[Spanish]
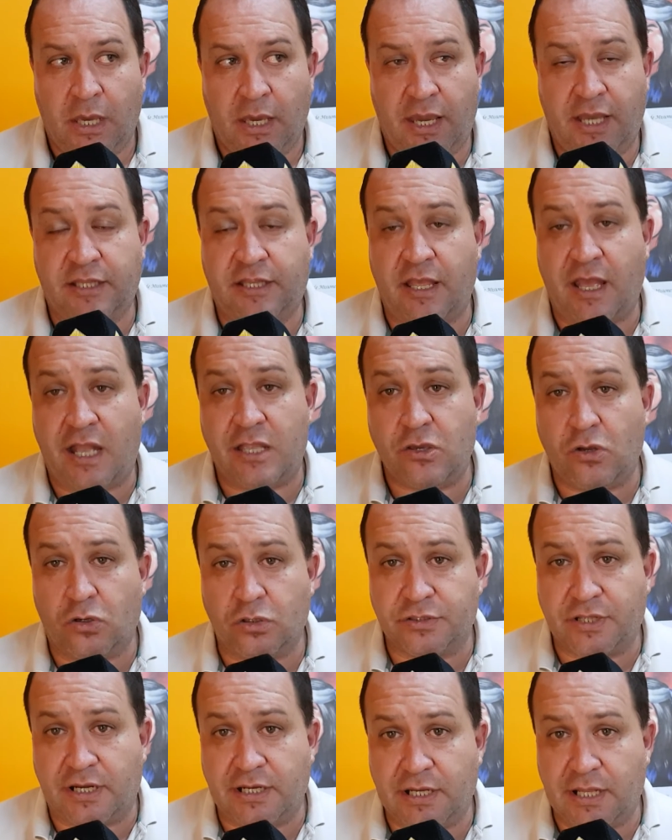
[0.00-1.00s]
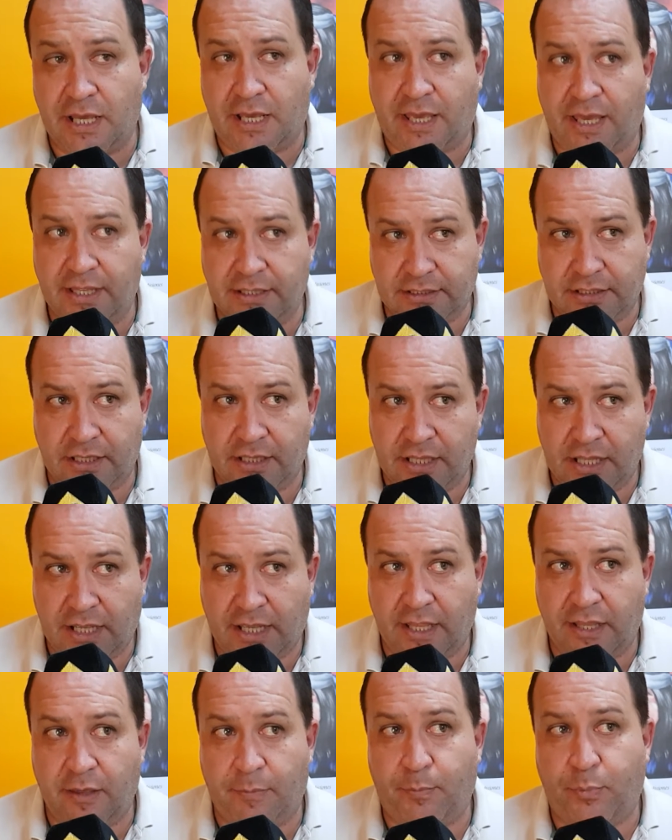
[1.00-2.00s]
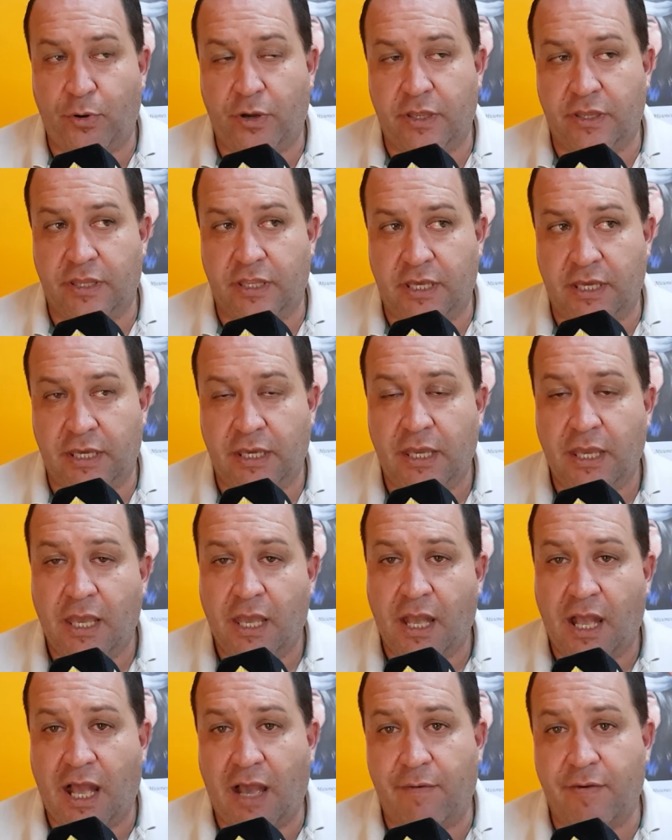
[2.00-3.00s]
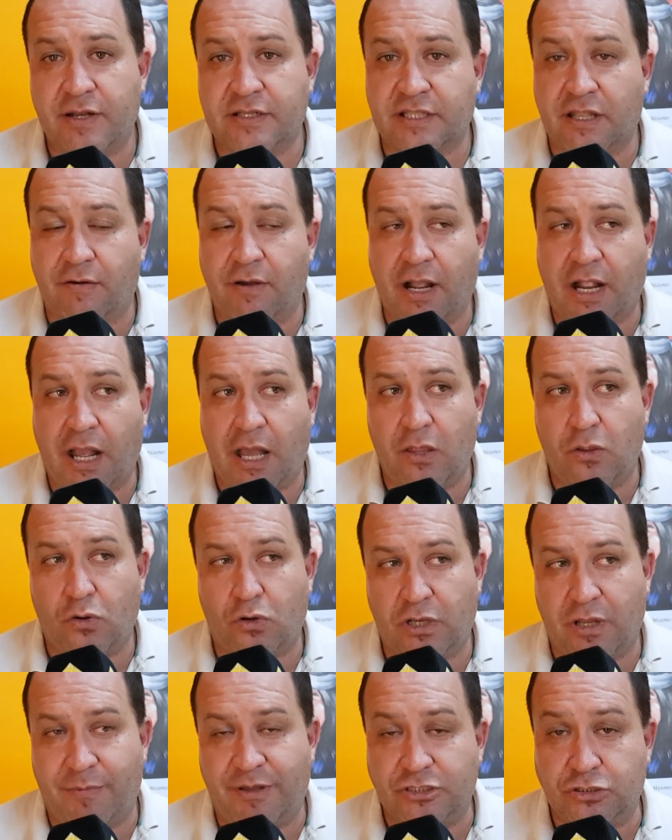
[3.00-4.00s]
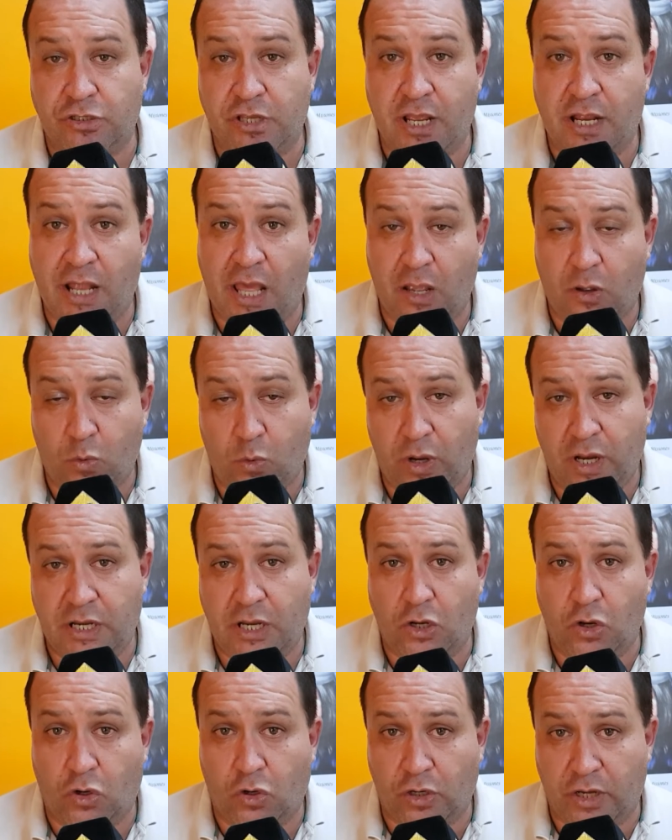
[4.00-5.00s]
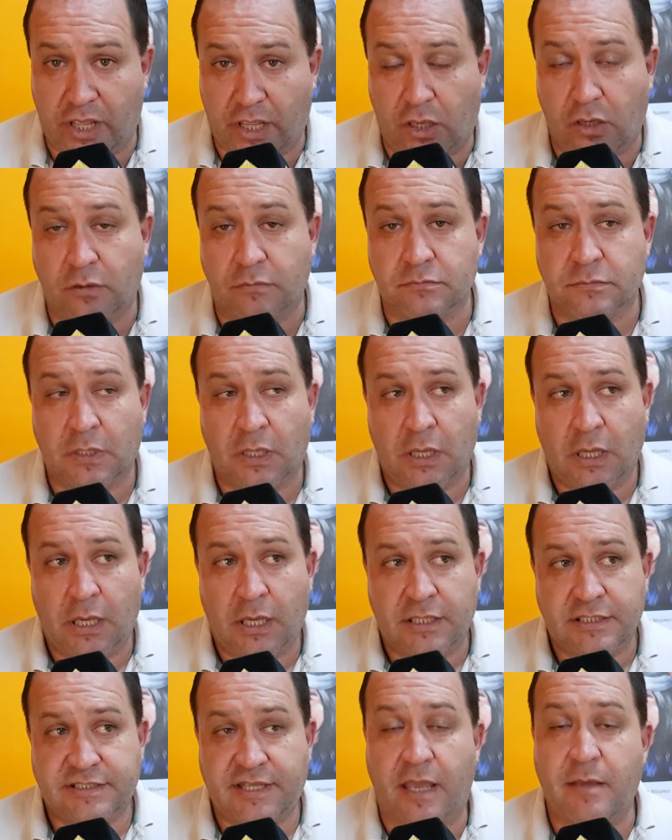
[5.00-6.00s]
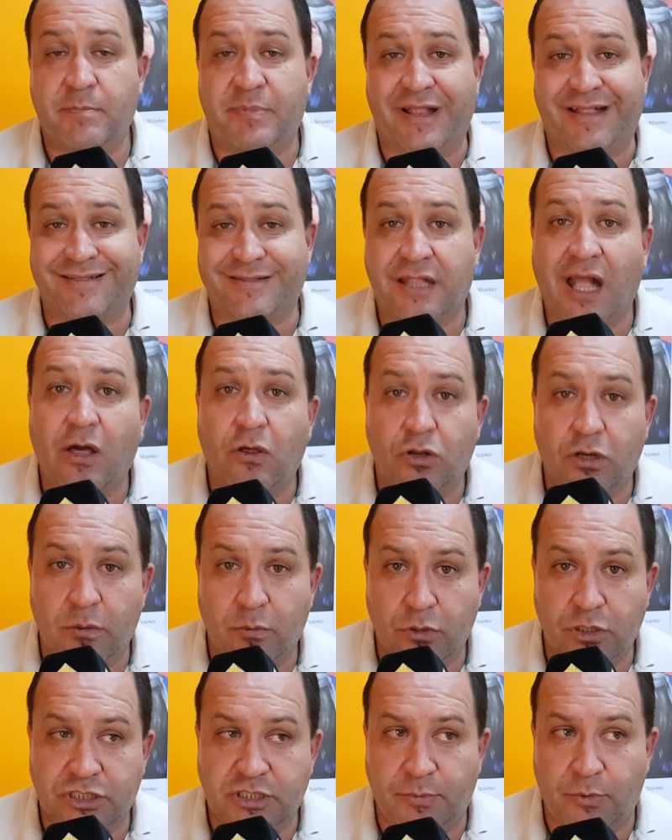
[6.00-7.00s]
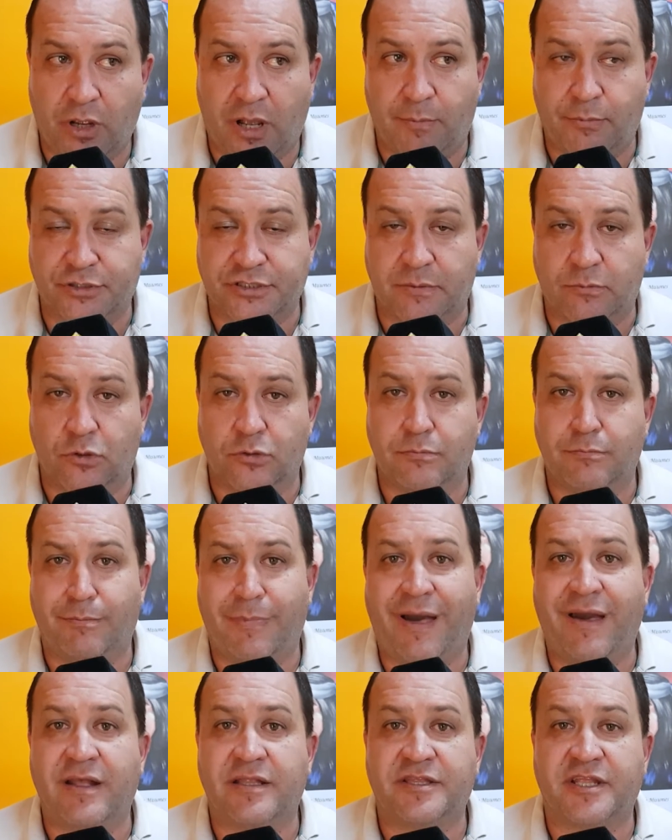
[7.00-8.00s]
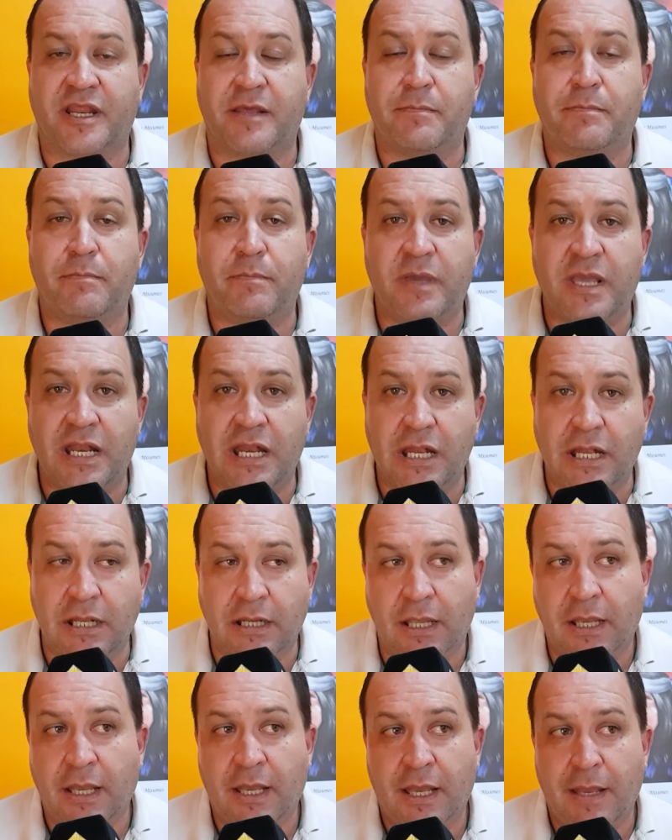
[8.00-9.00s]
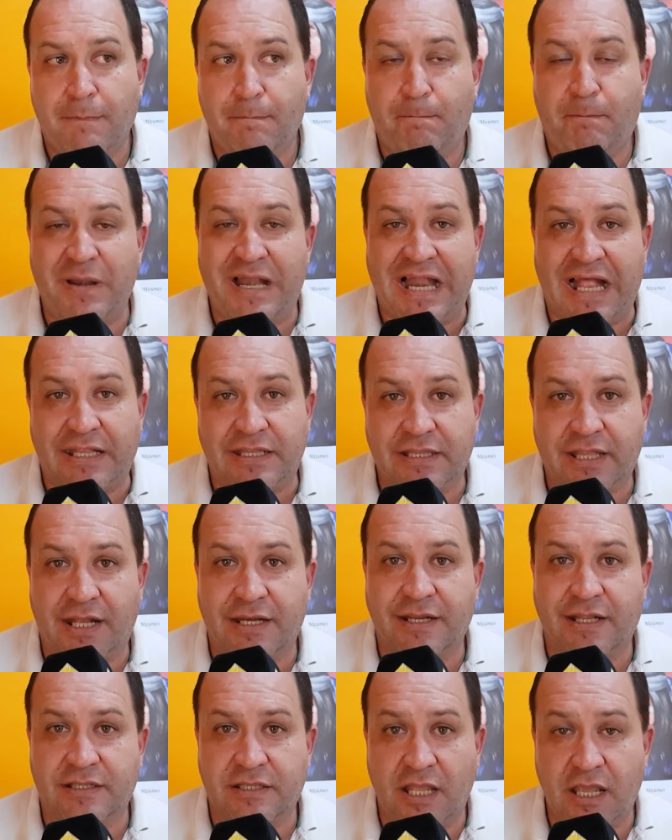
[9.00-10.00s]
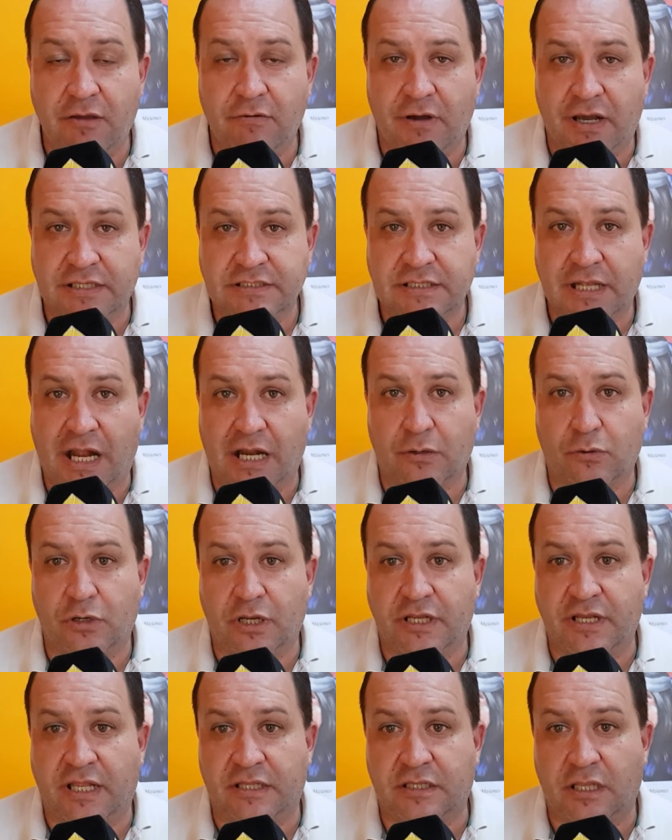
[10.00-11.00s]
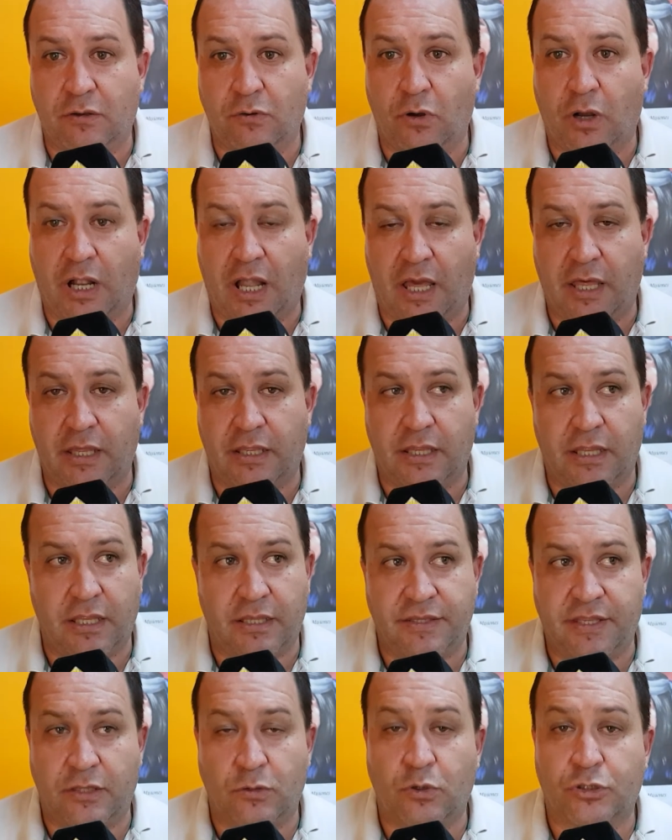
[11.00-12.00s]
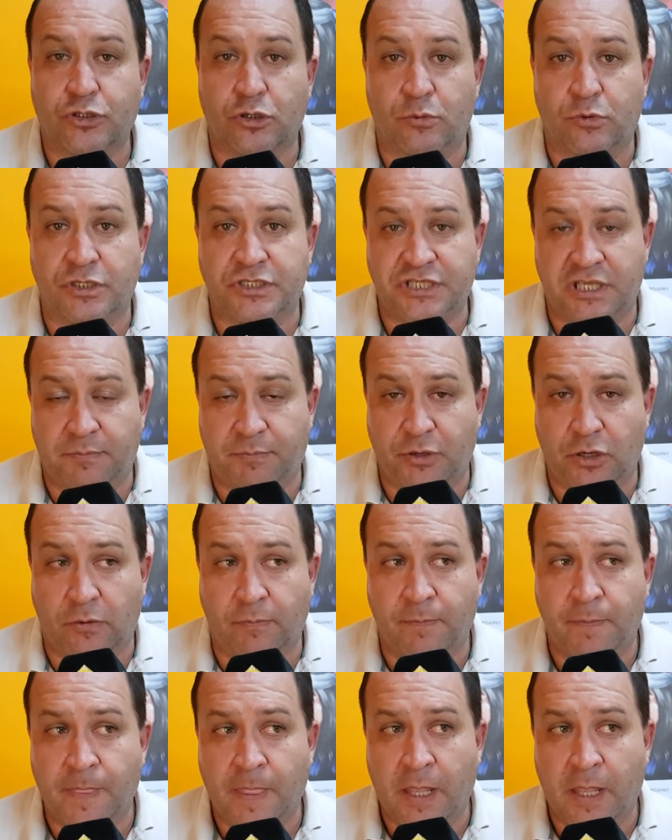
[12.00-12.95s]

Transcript: Este año contarle a la gente de que después de haber trabajado con la mayoría de las escuelas y los colegios, se ha implantado en el municipio de Campo Ramón más de 3.000 plantas nativas, árboles nativos acá de, nuestro municipio,